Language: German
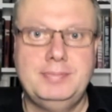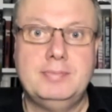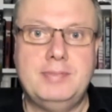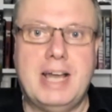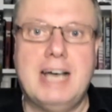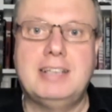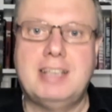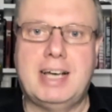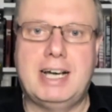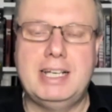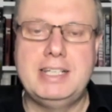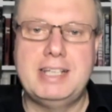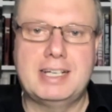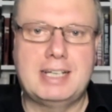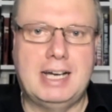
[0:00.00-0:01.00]
Nach der
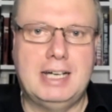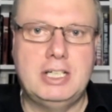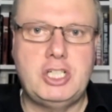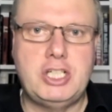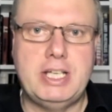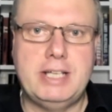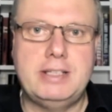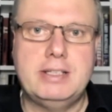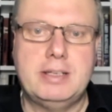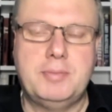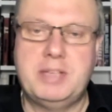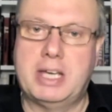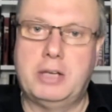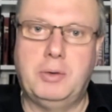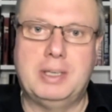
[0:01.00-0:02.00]
Rallye Dakar steht im
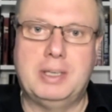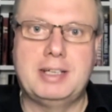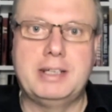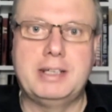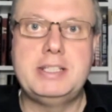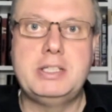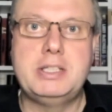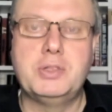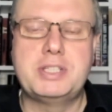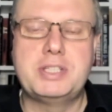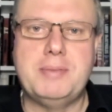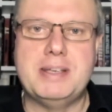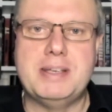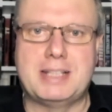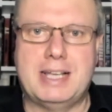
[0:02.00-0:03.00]
Januar traditionsgemäß